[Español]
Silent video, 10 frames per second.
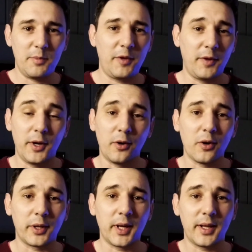hemisferio
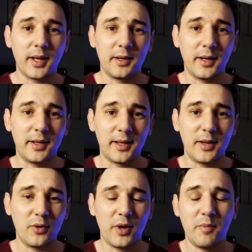norte que están
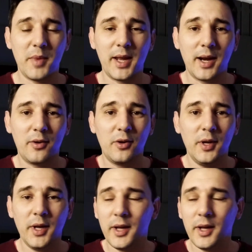entrando en verano,